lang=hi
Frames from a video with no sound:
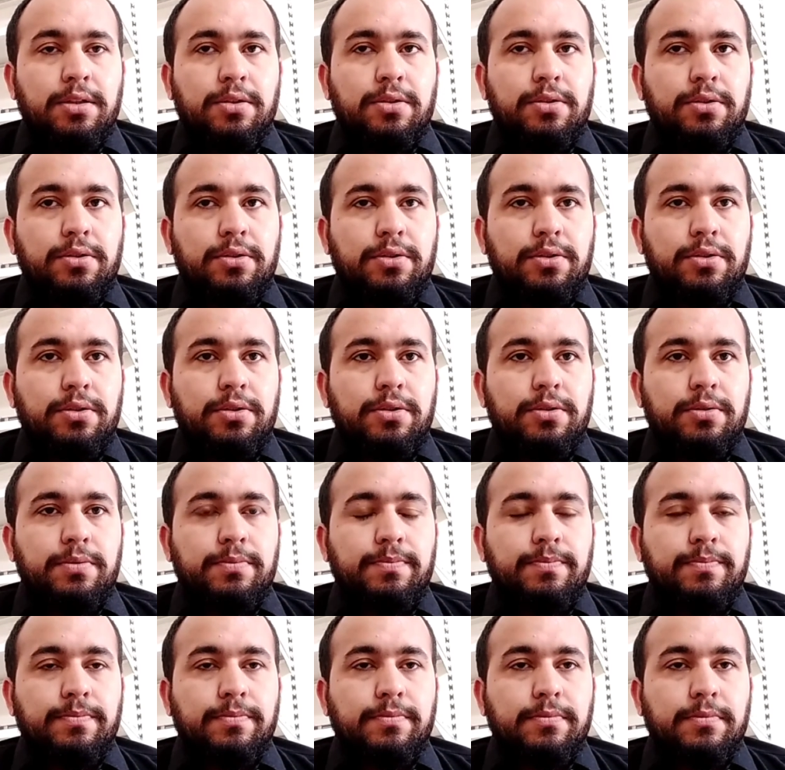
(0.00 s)
तो
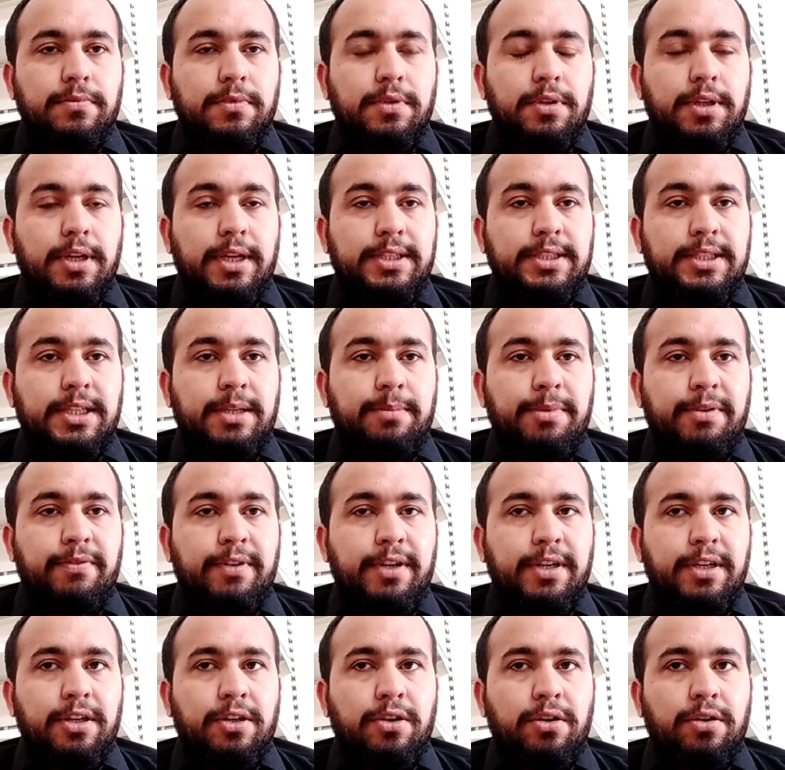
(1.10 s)
लेक्चर नंबर
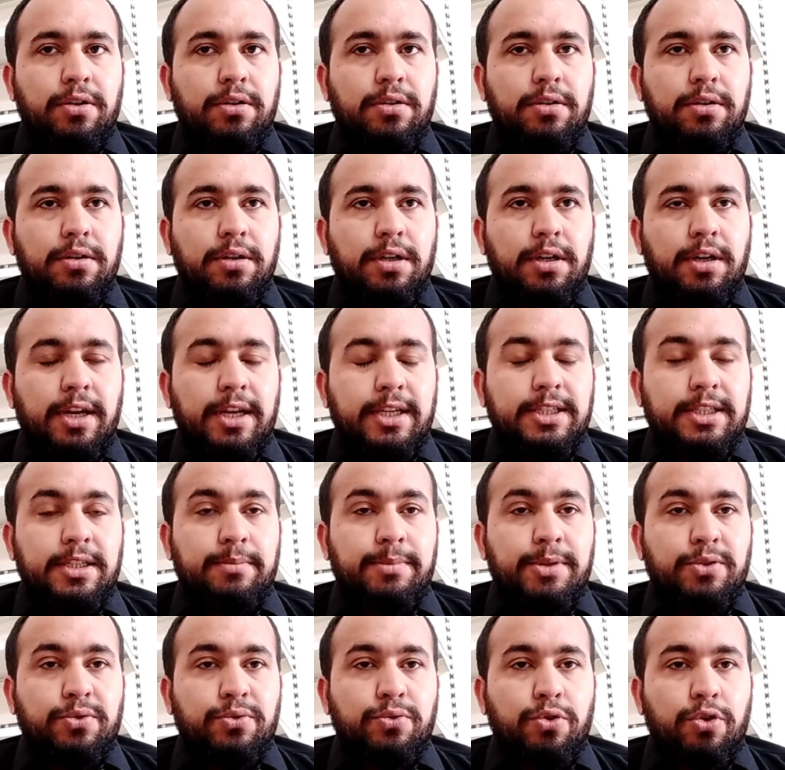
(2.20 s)
वन लेक्चर
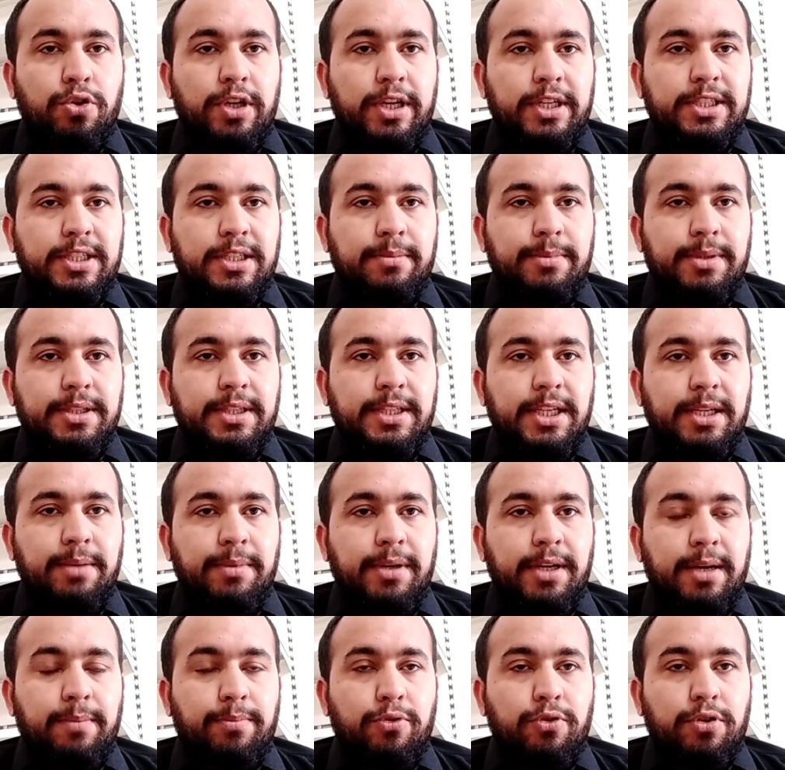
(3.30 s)
नंबर टू और लेक्चर नंबर थ्री
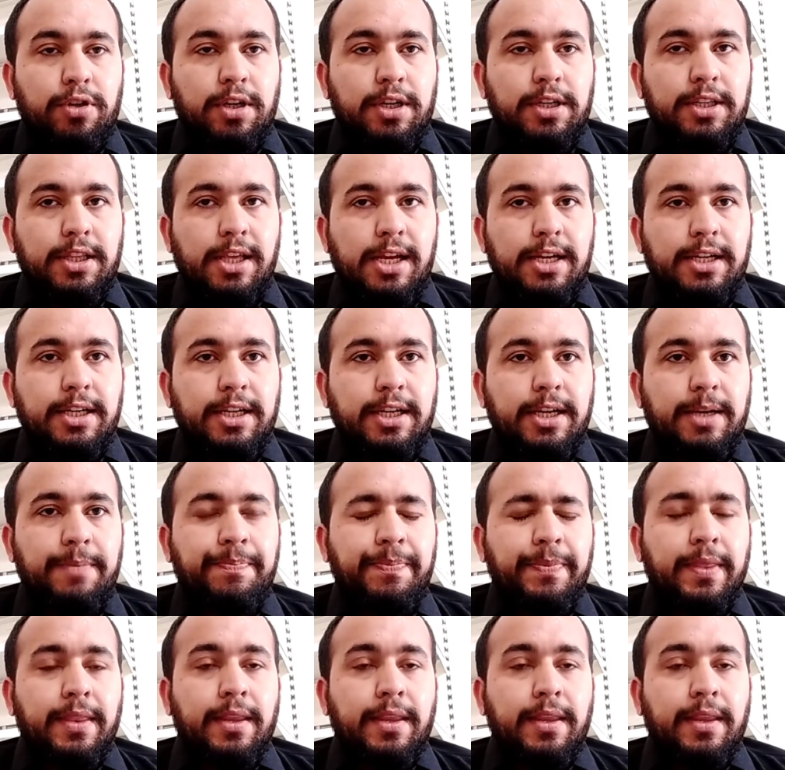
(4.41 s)
मैंने अपलोड कर दिया ठीक है